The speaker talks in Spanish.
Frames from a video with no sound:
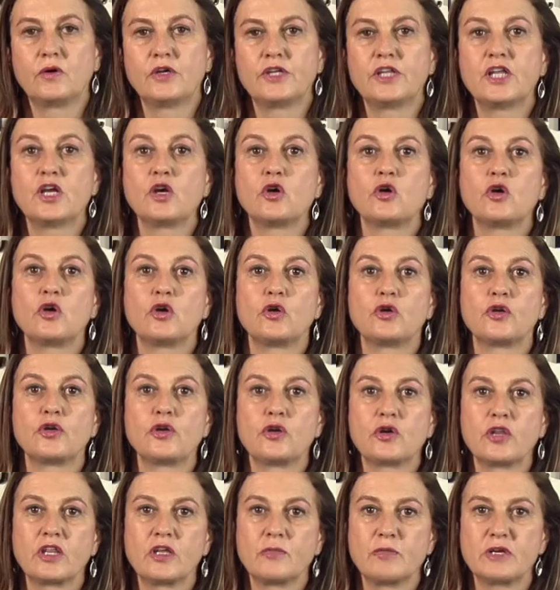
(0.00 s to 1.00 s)
tengo el
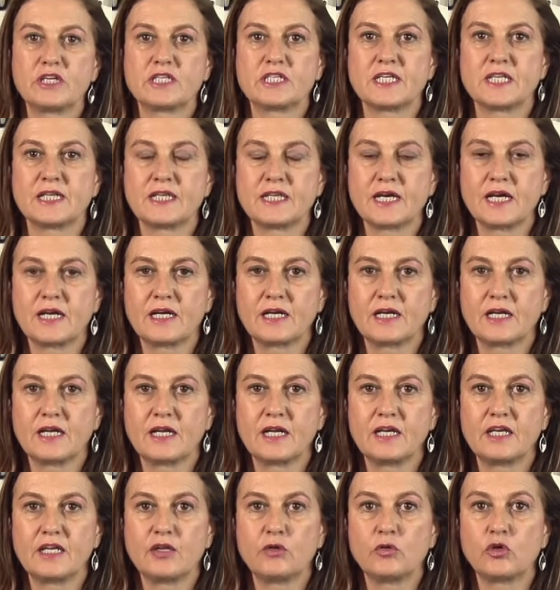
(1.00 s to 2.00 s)
honor de presentar
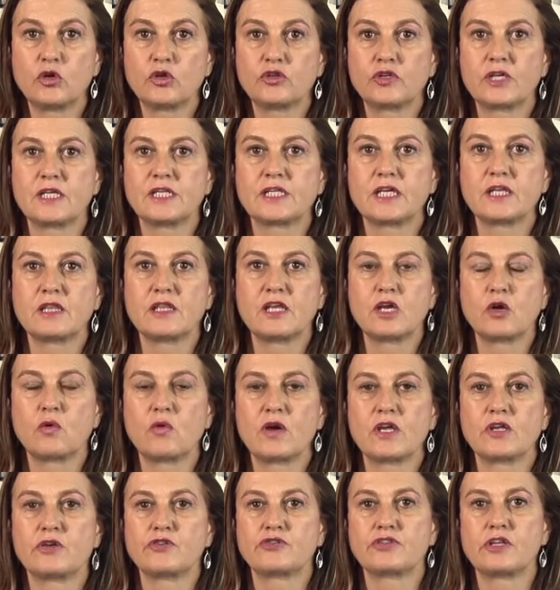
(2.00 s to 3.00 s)
el libro
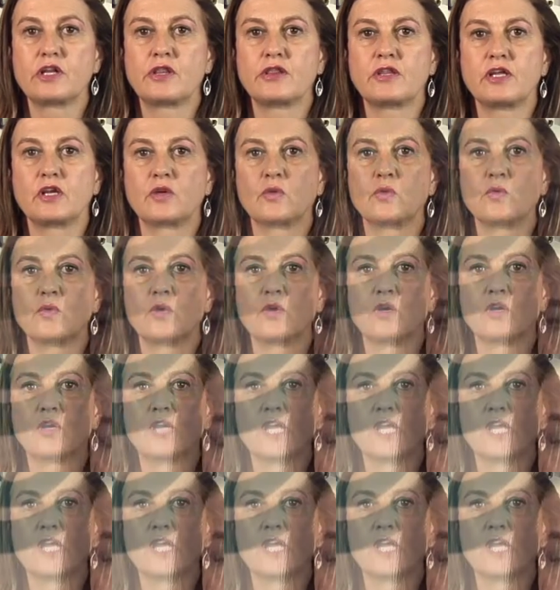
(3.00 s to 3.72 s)
35 años del Círculo.